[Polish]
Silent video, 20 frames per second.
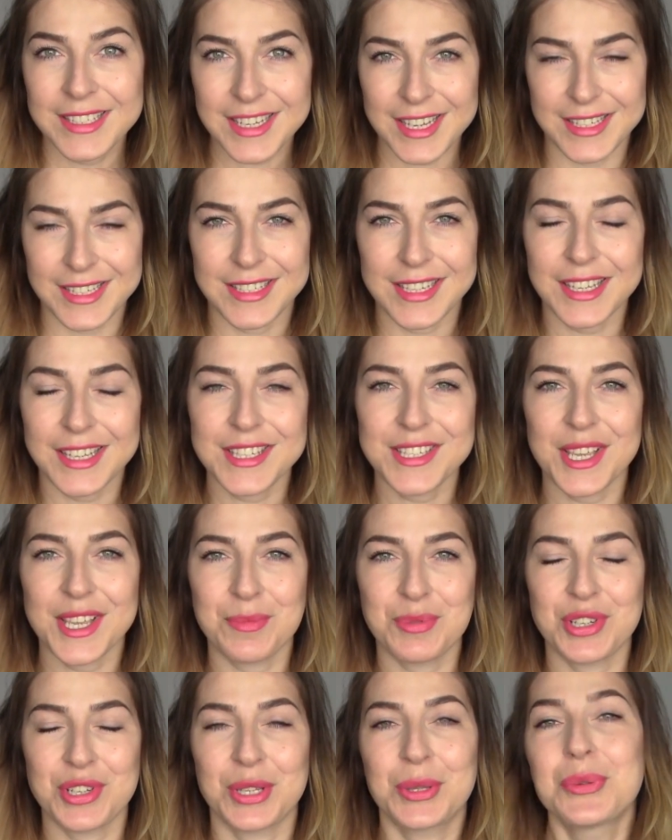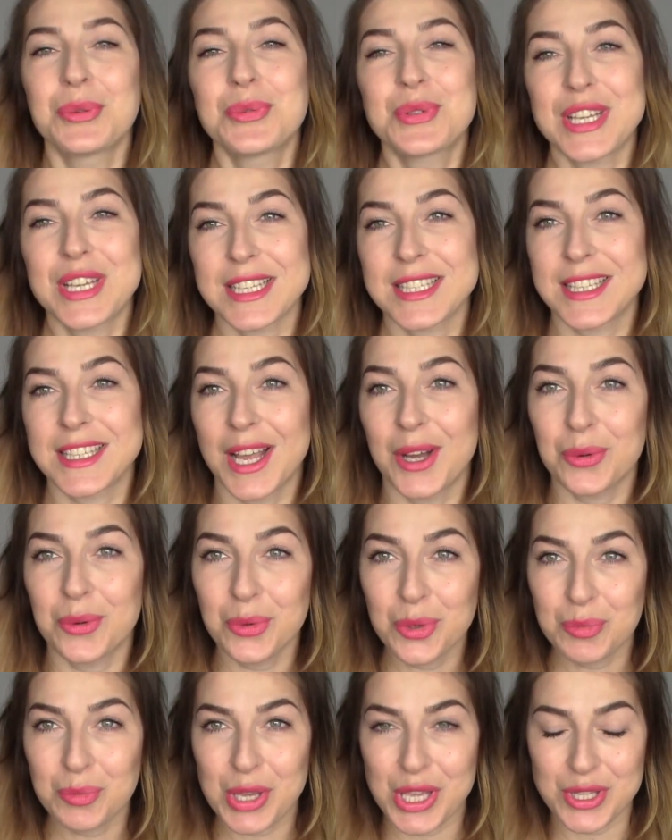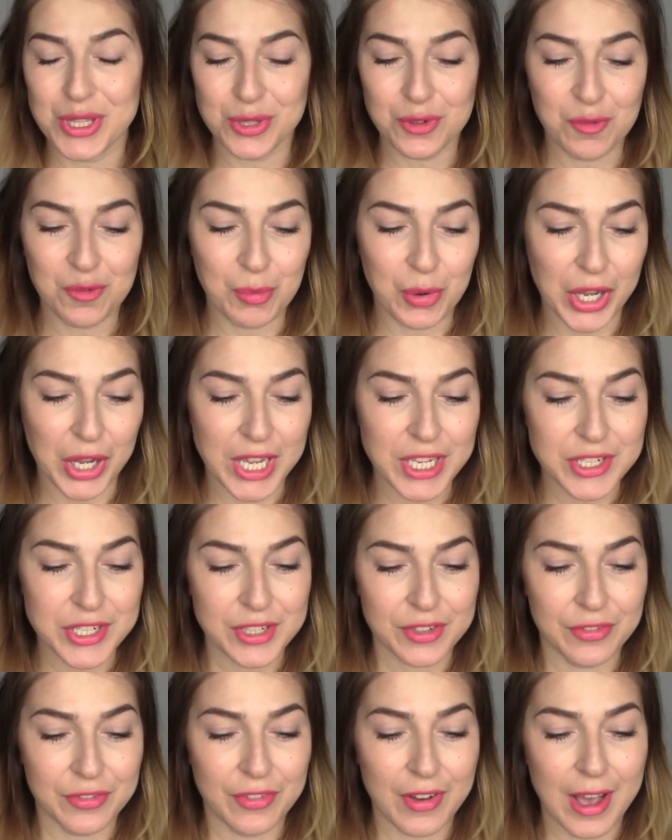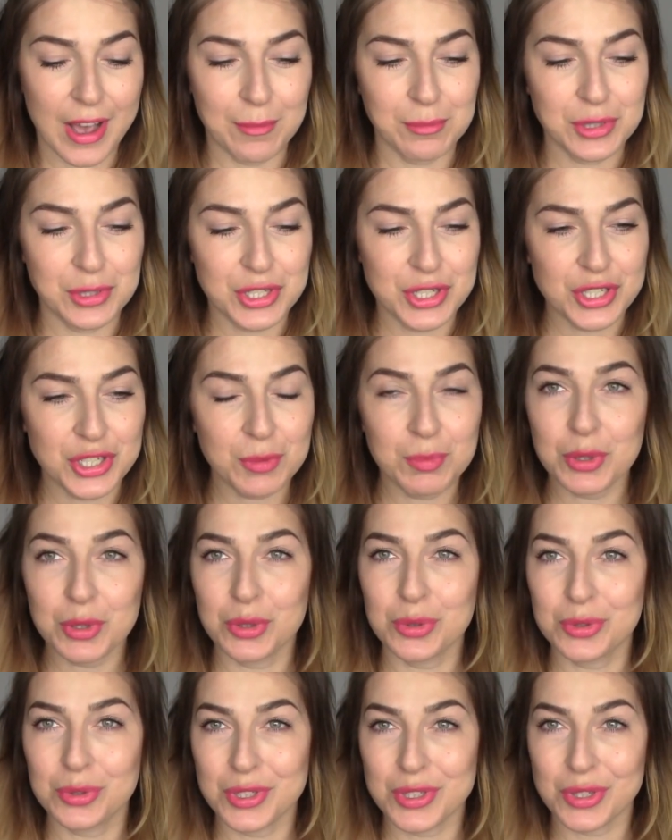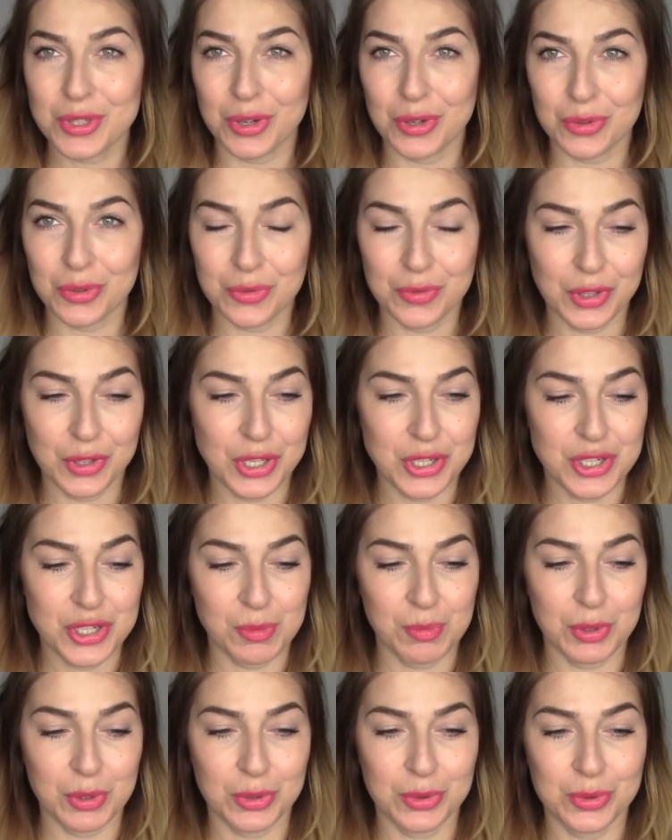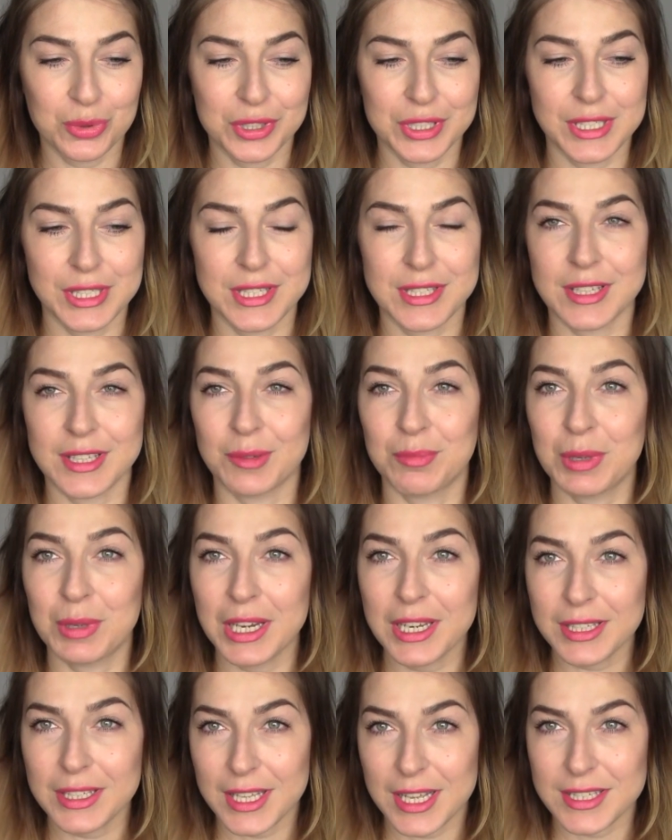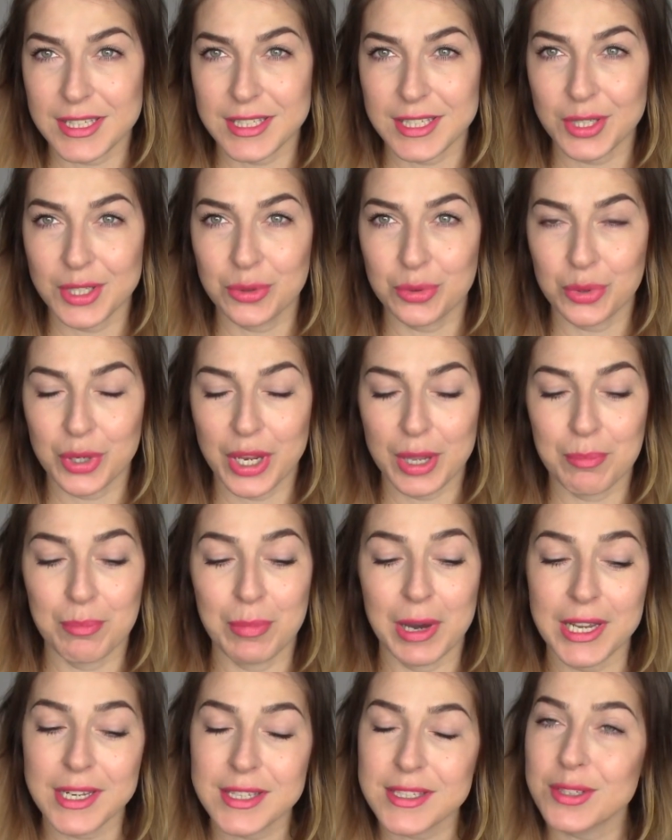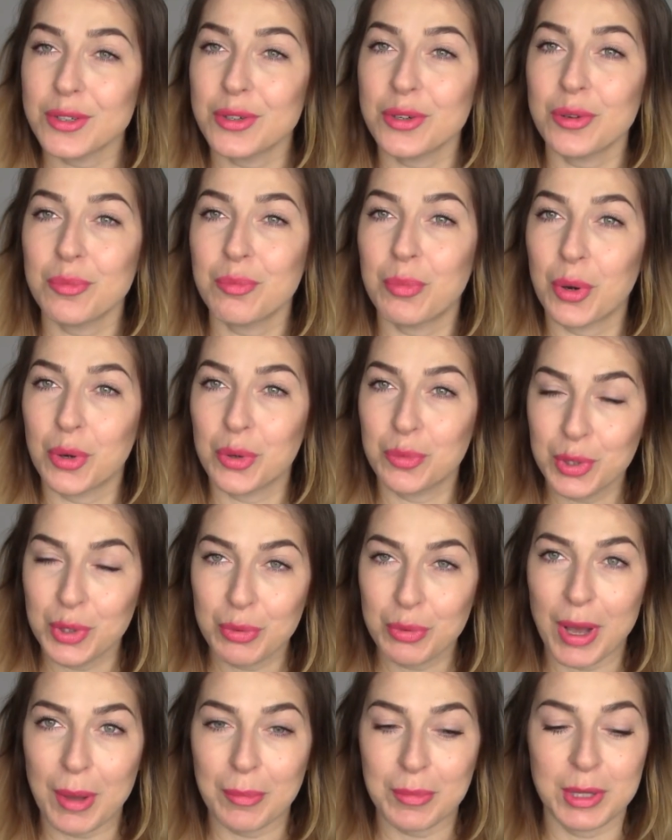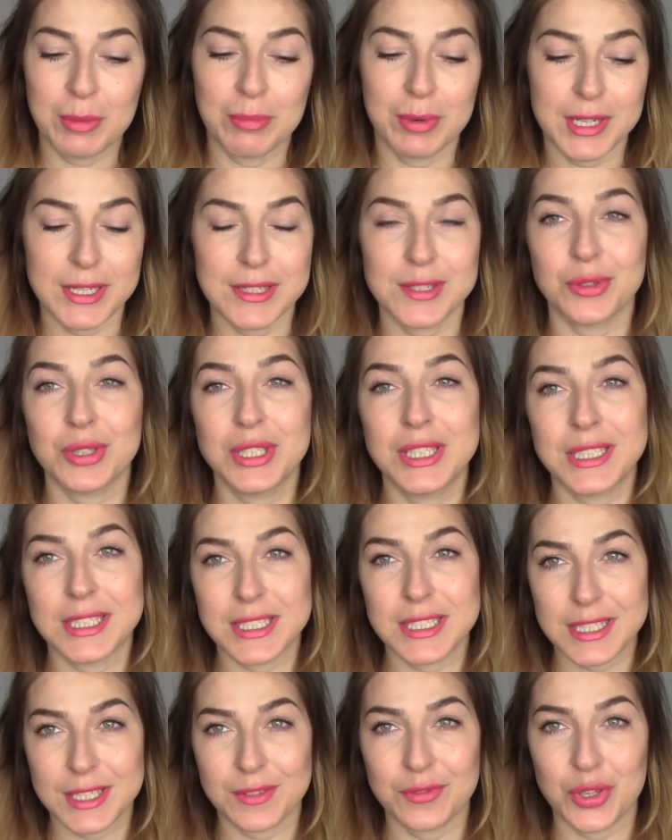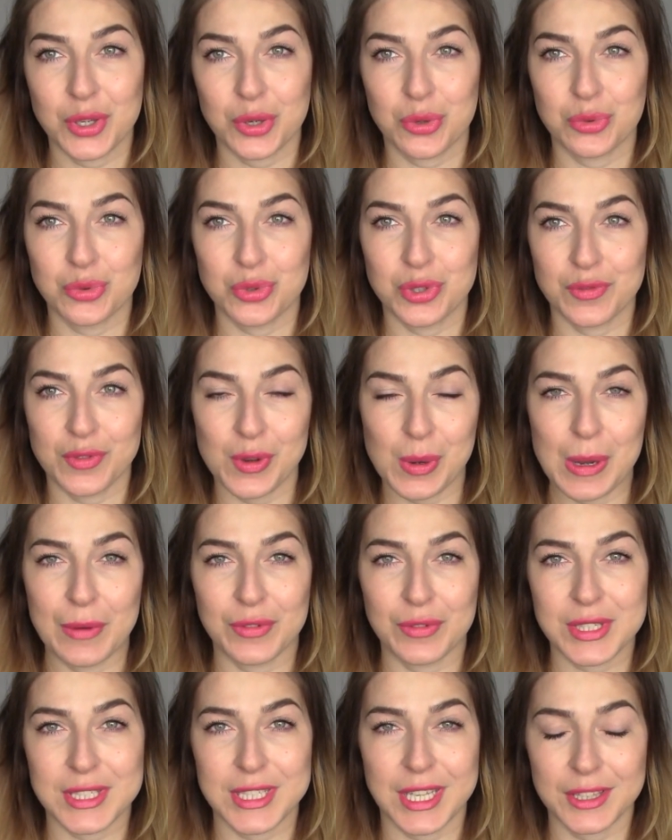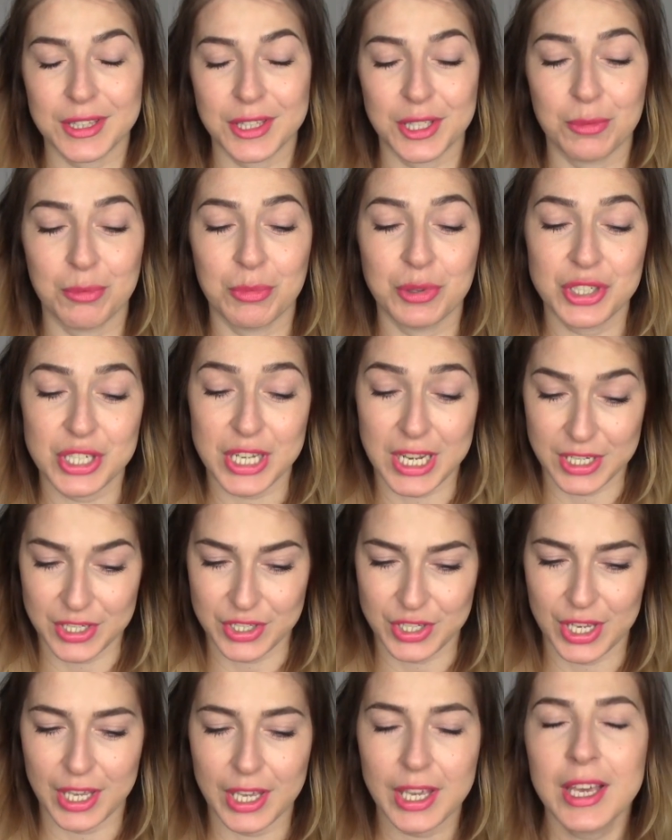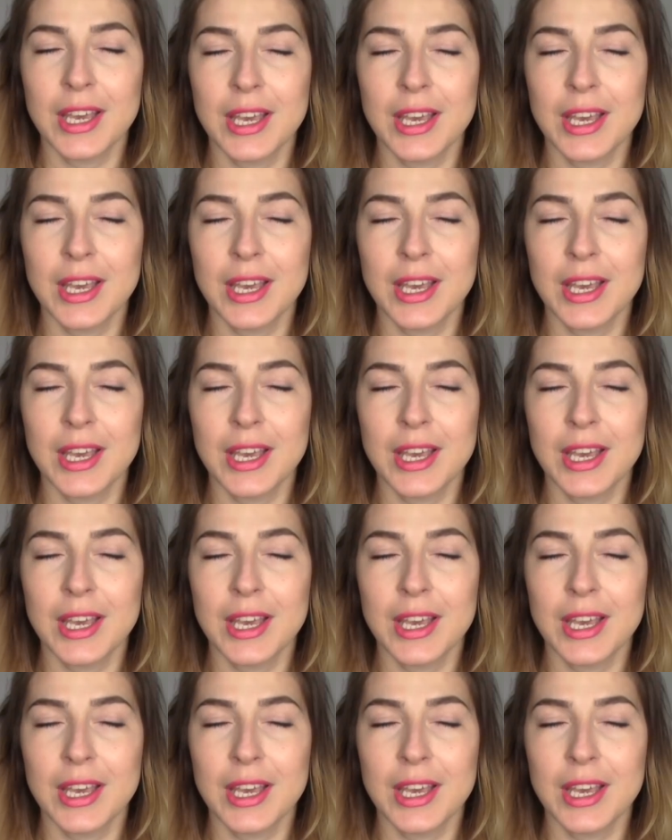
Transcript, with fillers: Cześć, a dzisiaj przyszedł czas na ulubieńców. Pokażę Wam trzy produkty z kolorówki, trzy produkty z pielęgnacji, które bardzo polubiłam i bardzo intensywnie używałam w ostatnim czasie.